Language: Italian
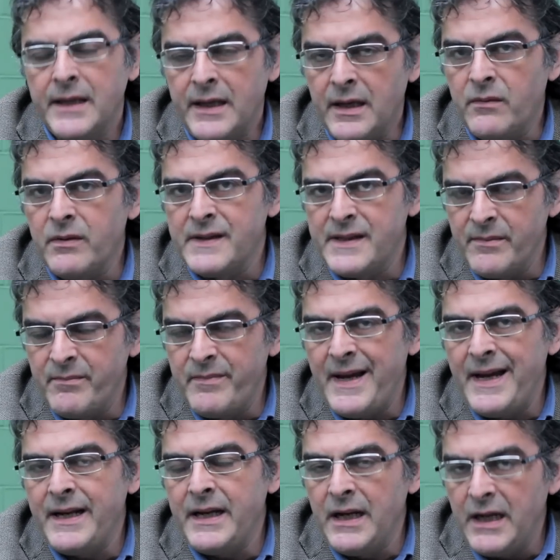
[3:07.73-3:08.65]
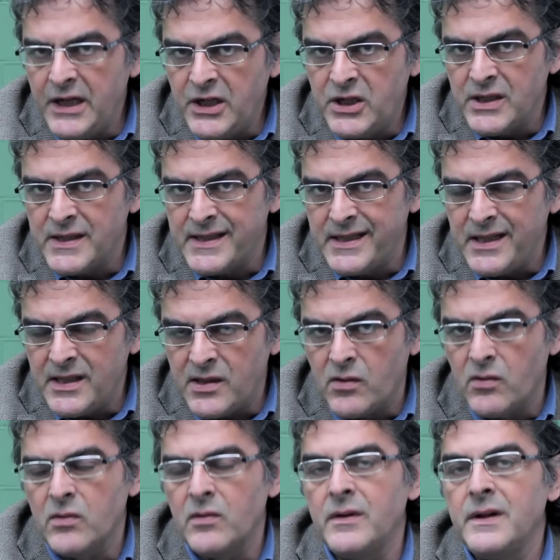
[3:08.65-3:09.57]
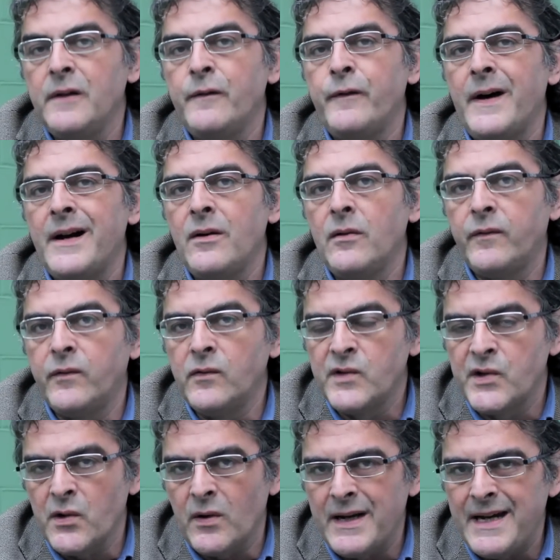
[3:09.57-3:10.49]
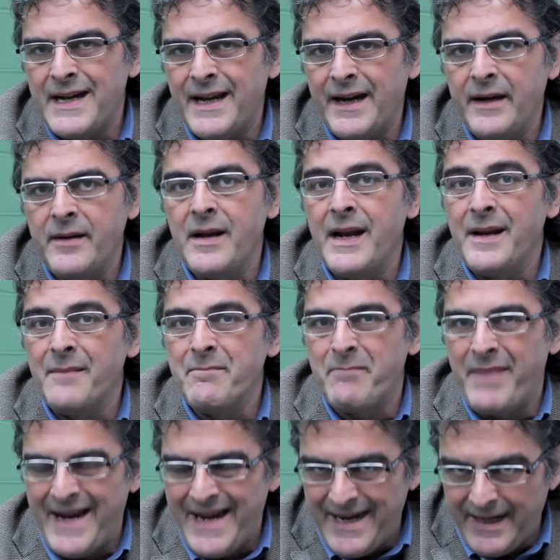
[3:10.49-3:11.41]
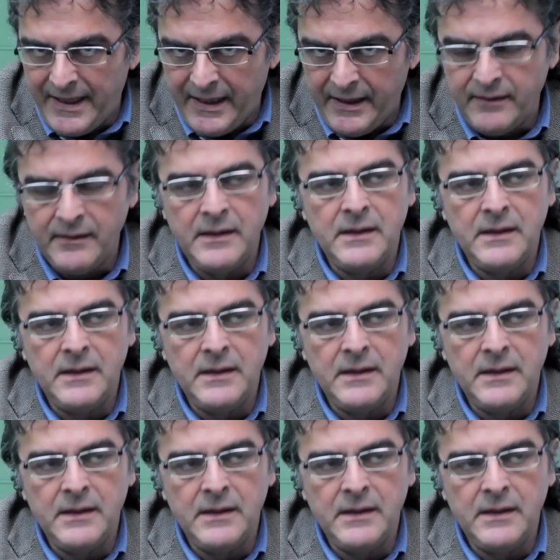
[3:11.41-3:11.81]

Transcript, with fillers: che questi beni li gestiscono, li fanno funzionare bene.